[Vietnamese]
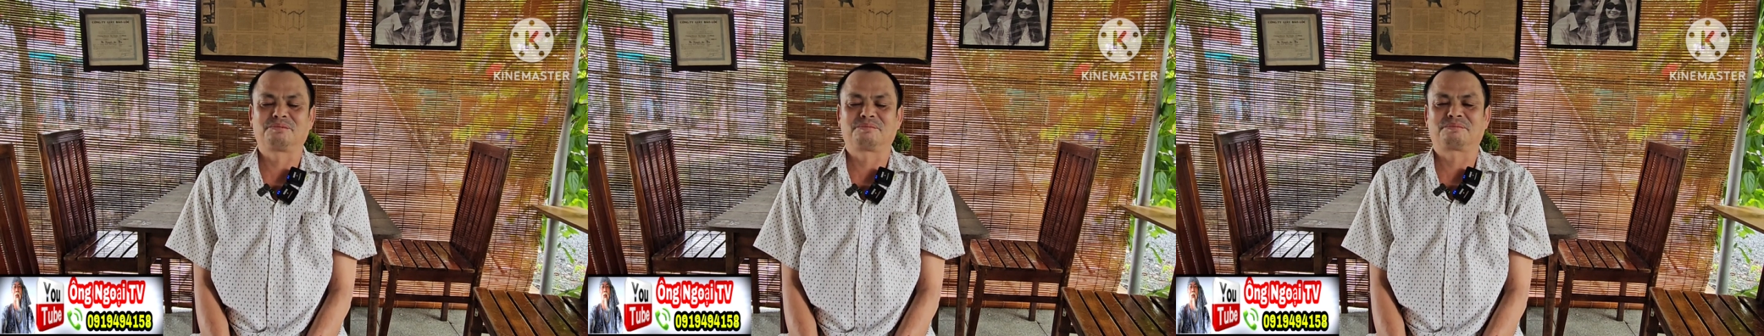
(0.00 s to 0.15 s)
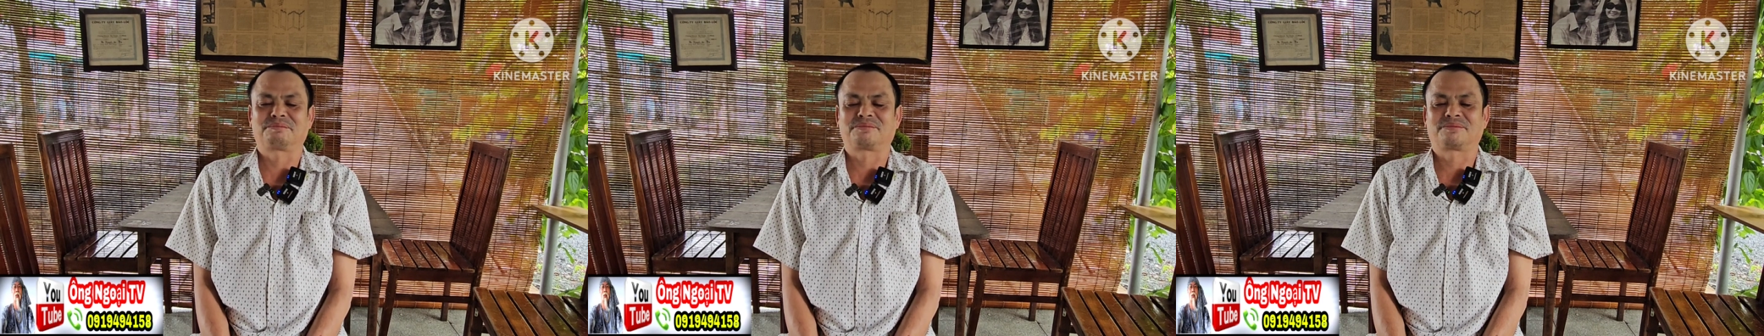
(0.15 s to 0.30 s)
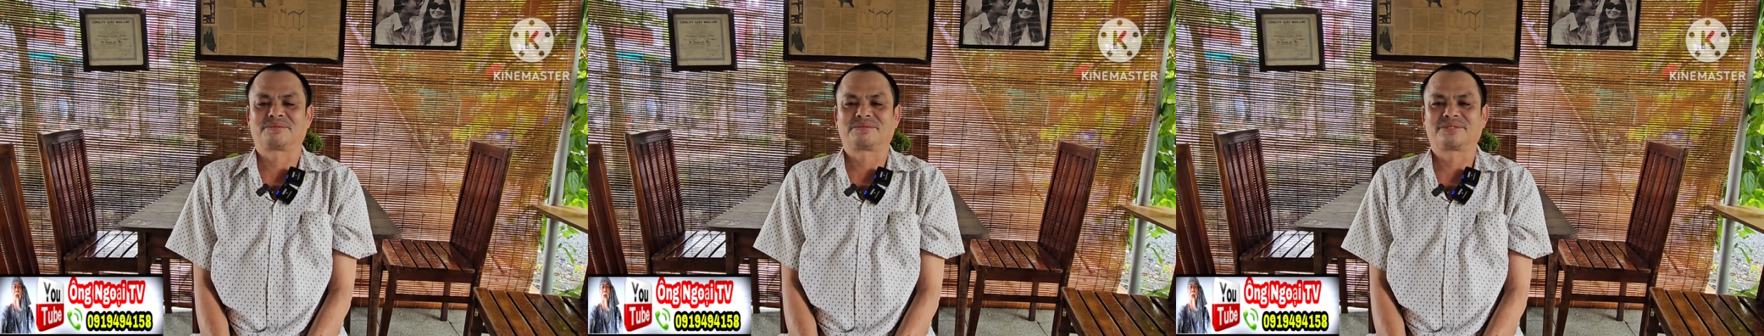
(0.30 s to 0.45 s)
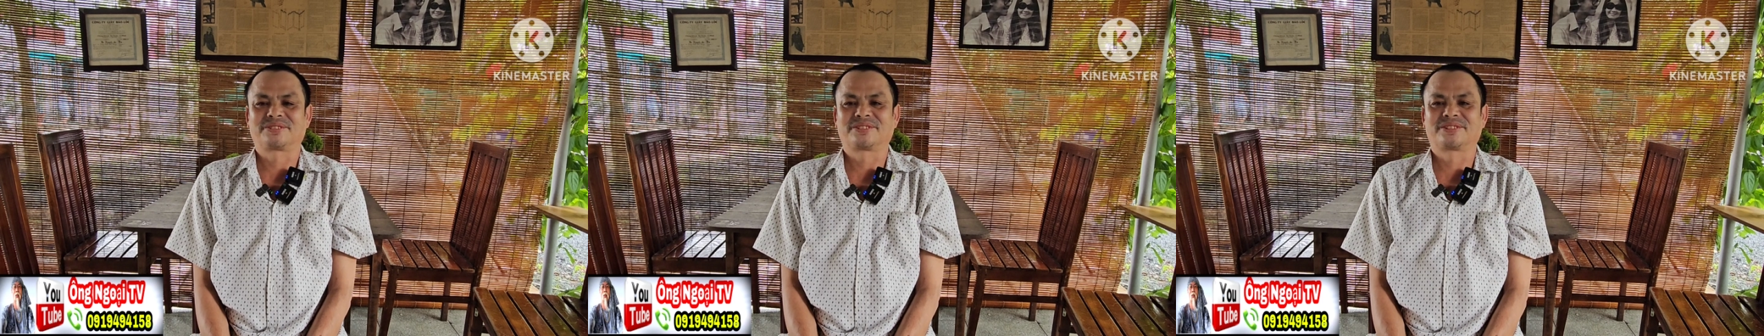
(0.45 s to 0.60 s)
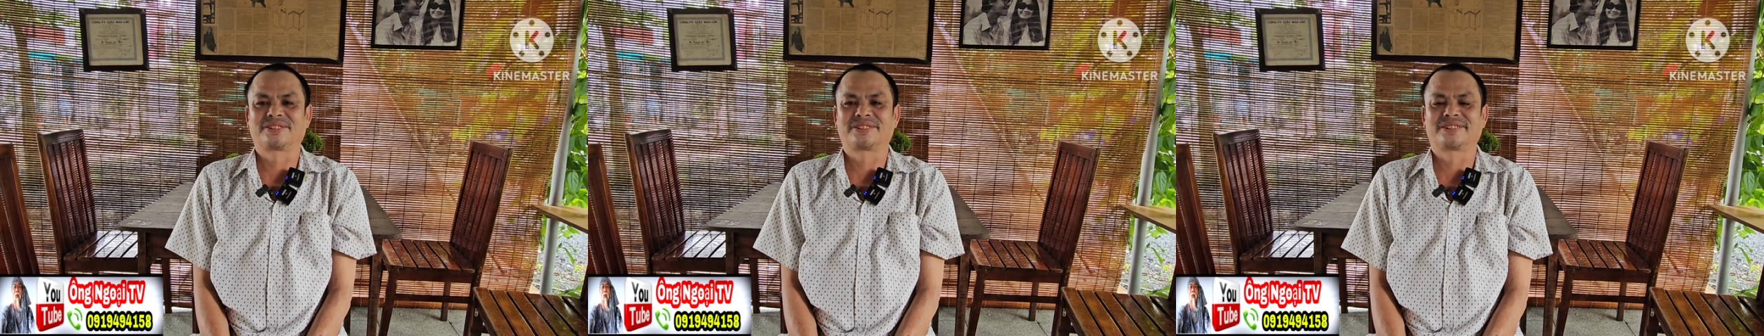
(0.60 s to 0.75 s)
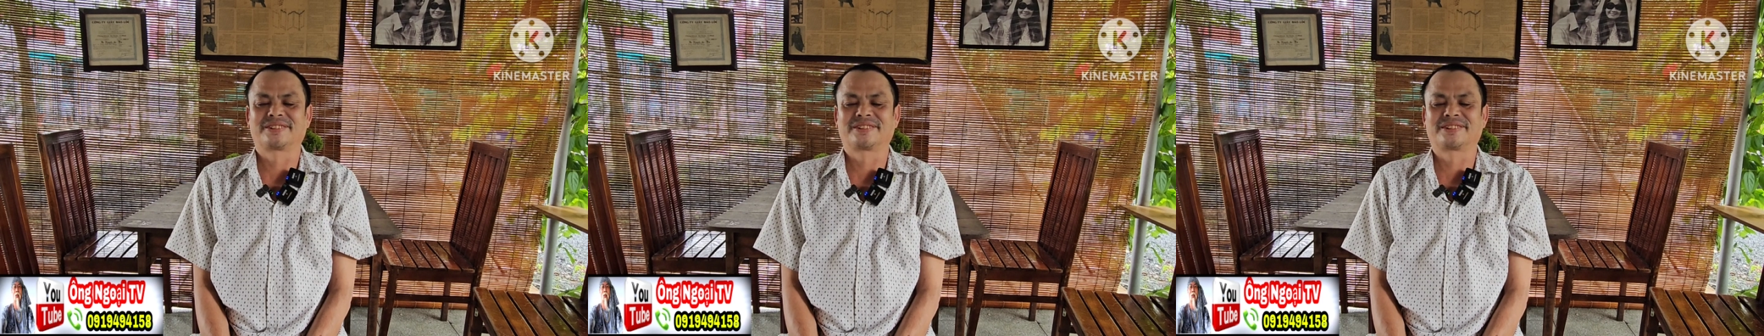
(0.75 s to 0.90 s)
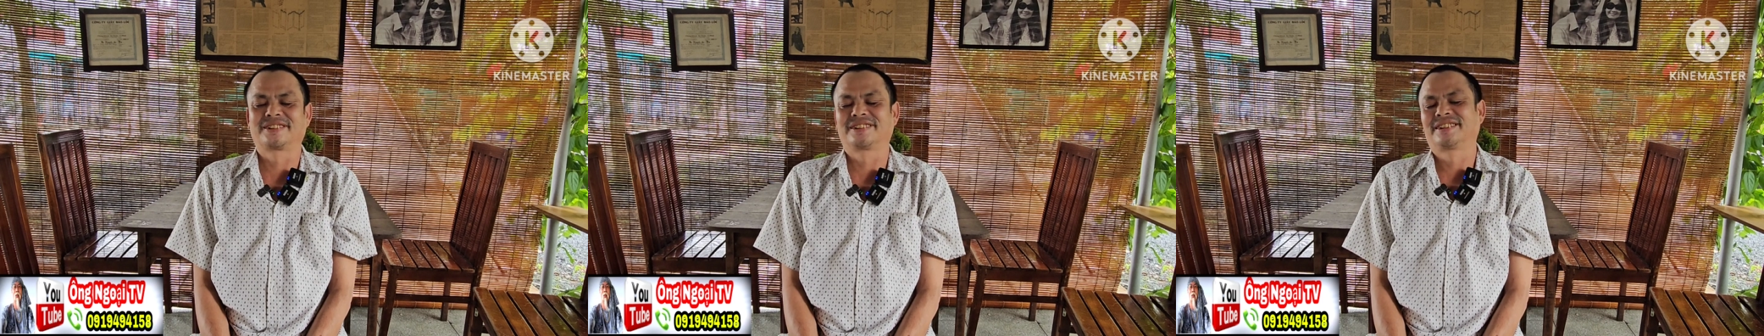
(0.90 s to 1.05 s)
giới thì
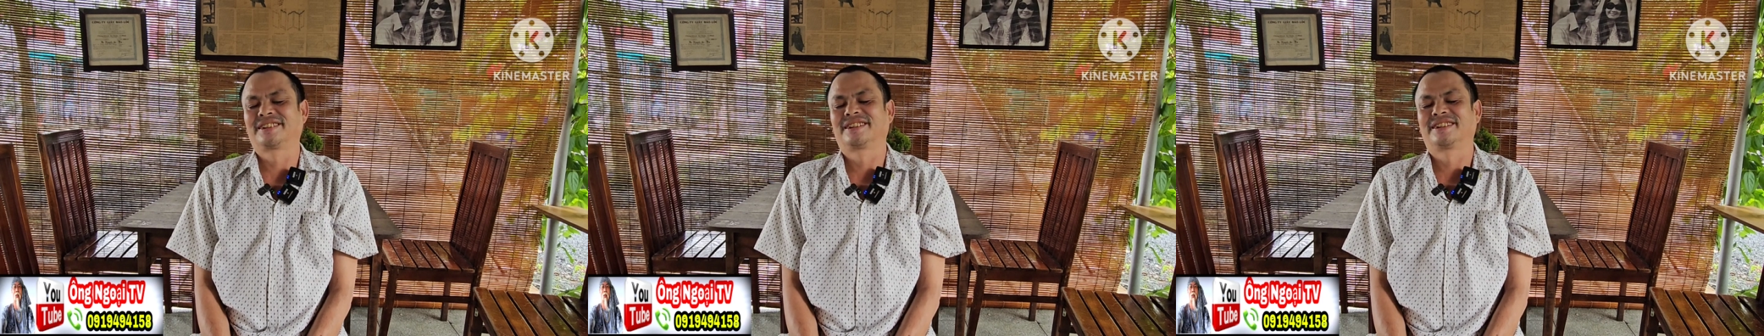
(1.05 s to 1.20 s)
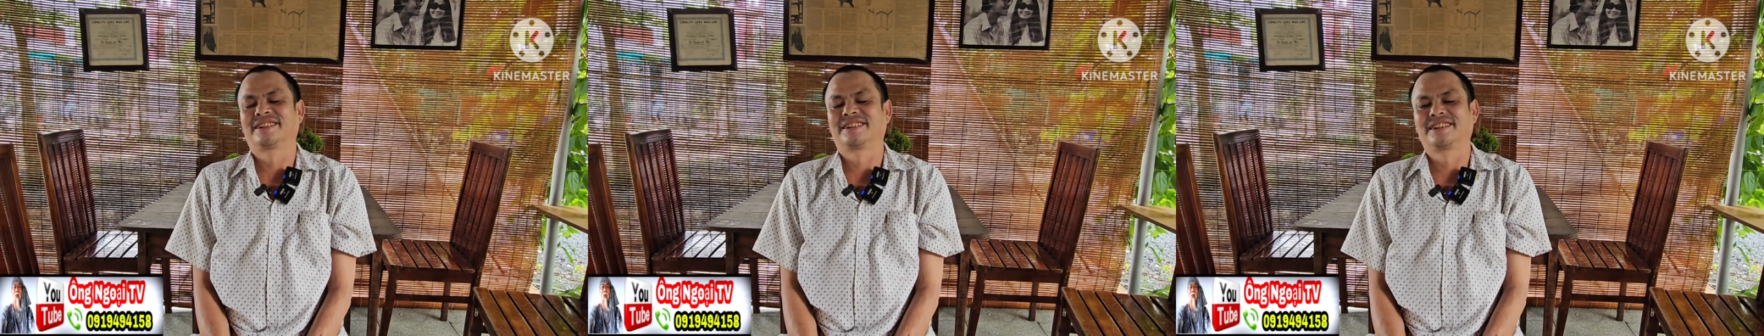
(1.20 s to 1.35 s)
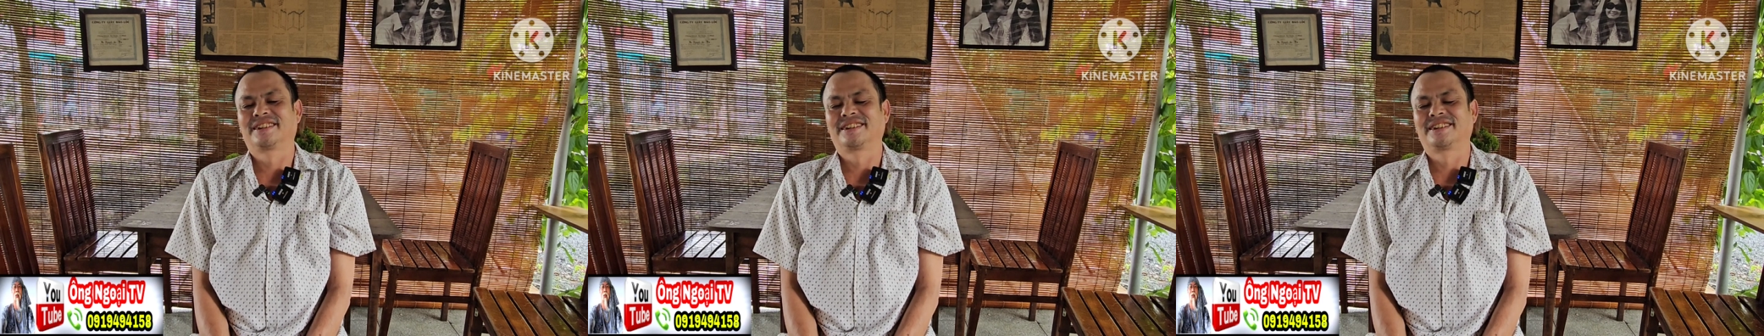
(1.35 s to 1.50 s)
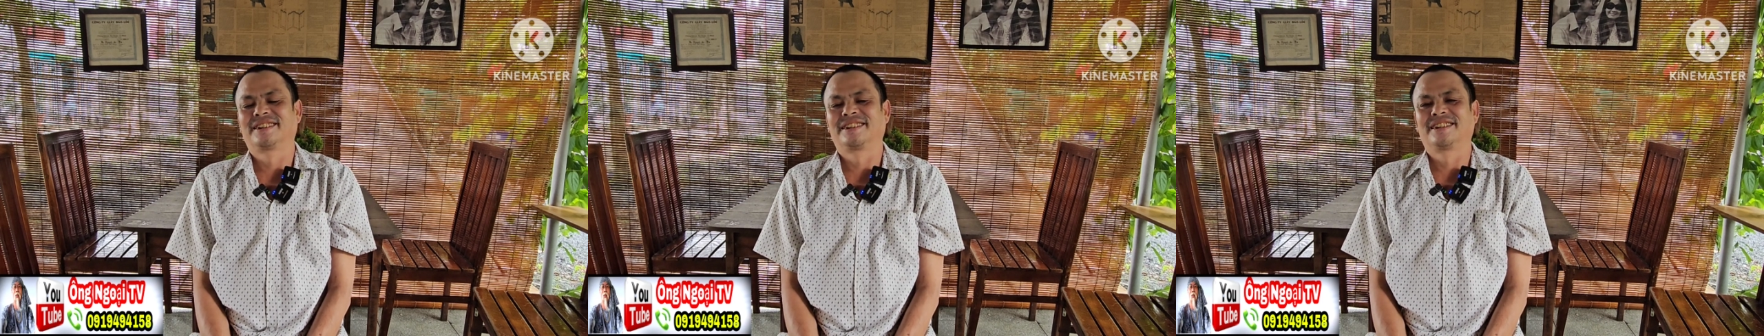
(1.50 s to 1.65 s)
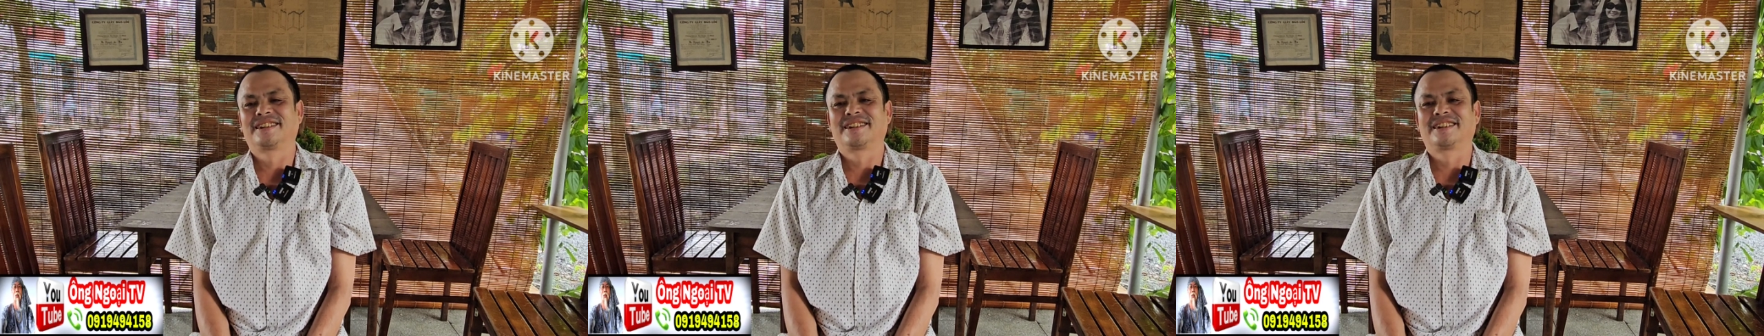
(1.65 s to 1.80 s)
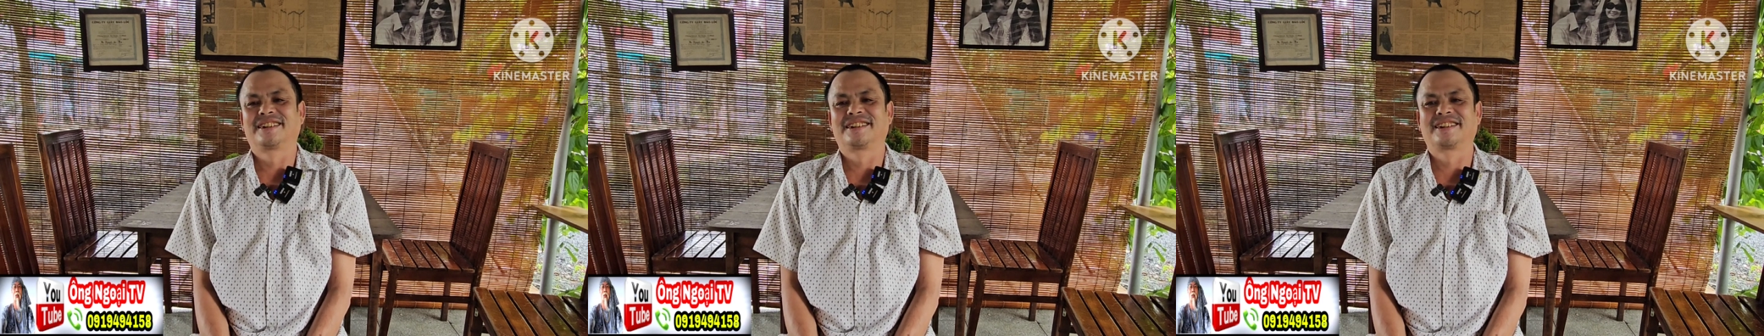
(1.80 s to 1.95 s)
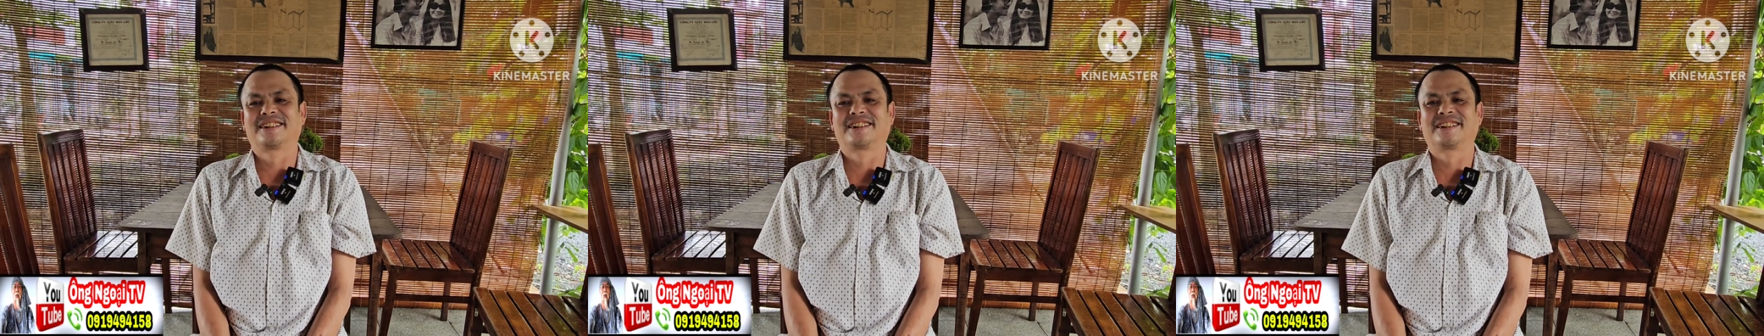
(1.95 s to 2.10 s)
à, à, thấy cái
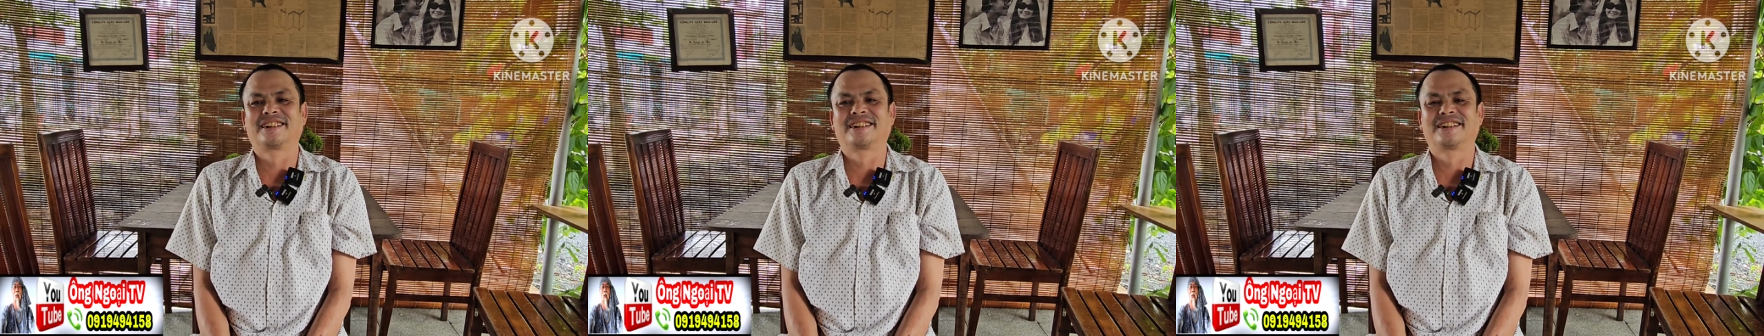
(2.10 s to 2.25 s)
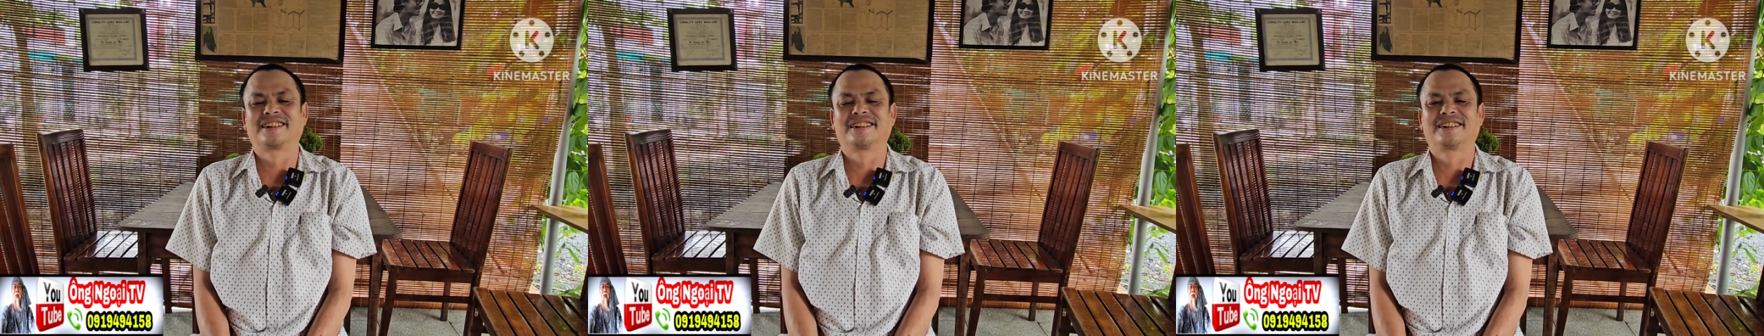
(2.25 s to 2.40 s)
ờ, cách à,